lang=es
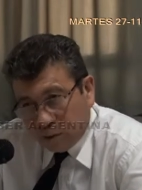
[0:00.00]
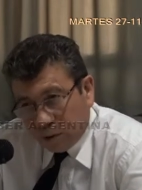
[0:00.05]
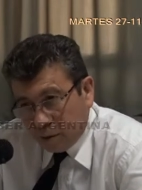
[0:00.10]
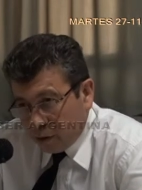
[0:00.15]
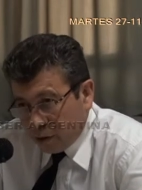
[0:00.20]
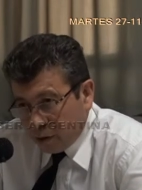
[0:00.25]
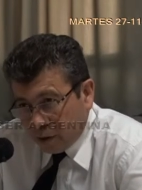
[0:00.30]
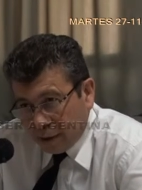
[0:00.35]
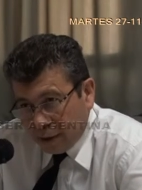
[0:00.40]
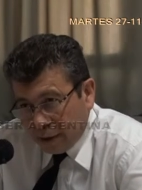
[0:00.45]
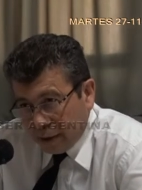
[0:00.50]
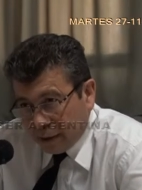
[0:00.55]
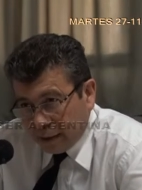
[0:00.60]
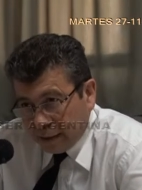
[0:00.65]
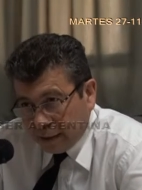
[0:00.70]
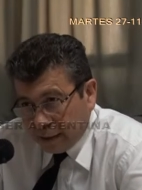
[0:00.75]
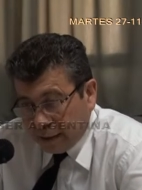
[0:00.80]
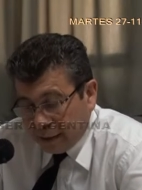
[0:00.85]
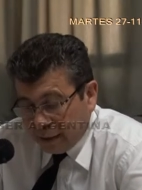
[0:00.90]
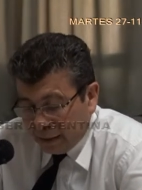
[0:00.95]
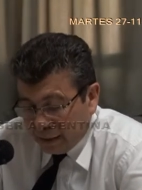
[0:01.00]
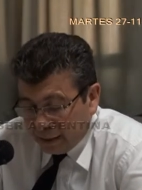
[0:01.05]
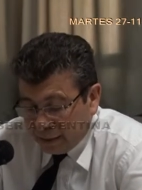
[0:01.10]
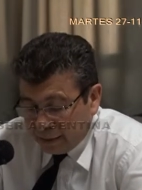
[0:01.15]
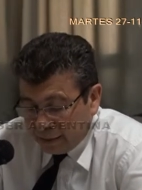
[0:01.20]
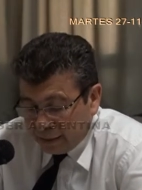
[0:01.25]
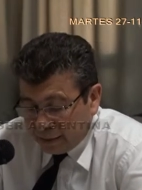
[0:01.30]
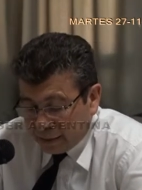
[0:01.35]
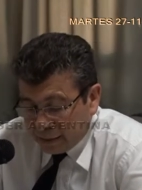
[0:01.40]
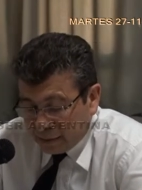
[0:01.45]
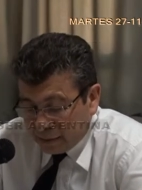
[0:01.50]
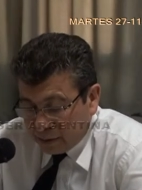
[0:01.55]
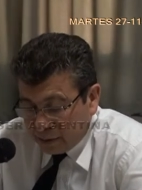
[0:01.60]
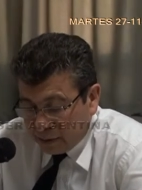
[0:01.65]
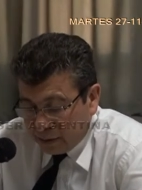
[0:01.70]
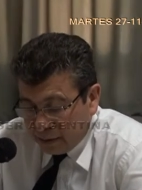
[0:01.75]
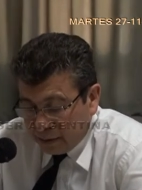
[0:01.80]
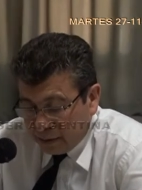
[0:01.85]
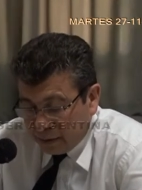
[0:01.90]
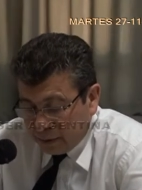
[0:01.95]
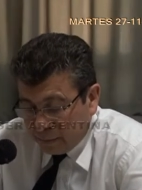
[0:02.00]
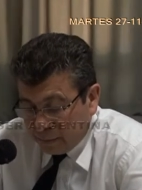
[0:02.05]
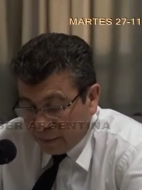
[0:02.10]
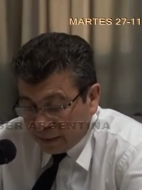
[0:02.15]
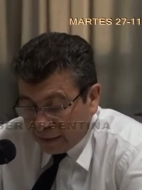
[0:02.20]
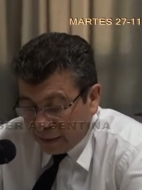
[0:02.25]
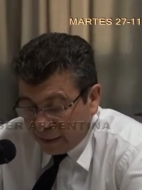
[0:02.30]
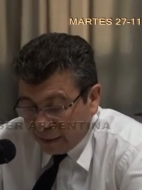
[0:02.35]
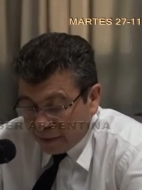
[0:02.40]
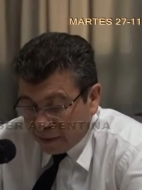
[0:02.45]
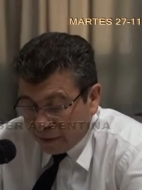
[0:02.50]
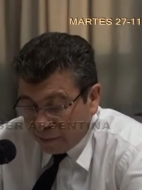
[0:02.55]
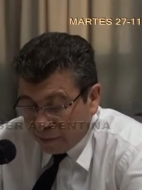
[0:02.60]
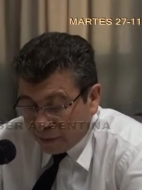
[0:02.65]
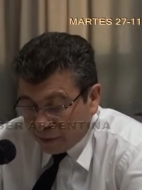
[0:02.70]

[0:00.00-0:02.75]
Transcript: revolviéndole las este, pertenencias